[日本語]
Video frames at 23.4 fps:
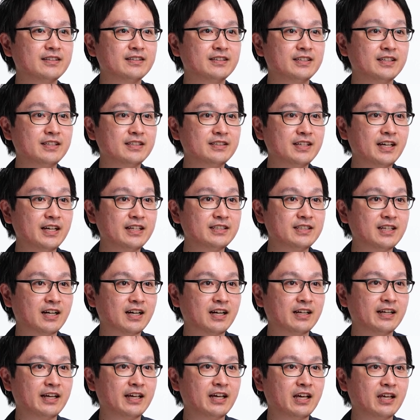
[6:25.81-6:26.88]
小さい
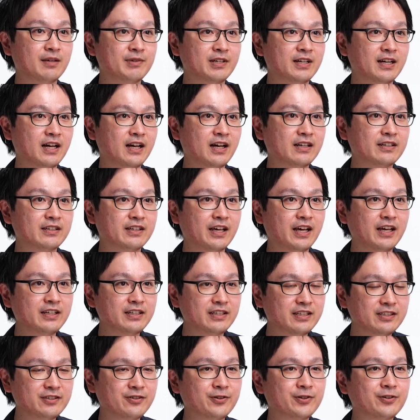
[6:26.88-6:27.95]
魚やエビが元
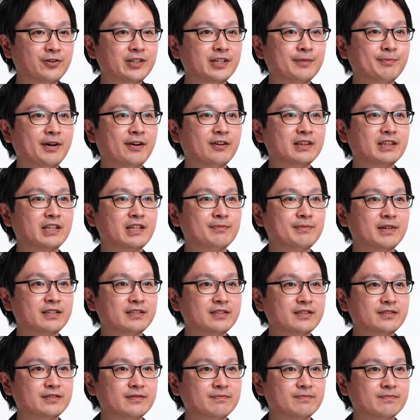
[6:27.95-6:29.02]
気に泳ぎ回っていま
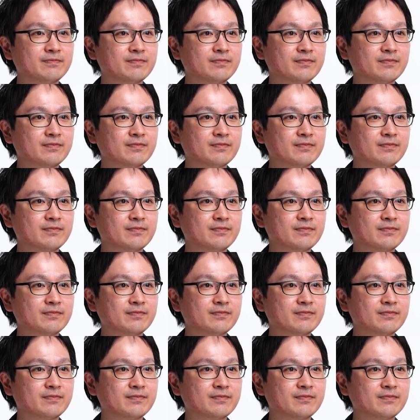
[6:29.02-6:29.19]
す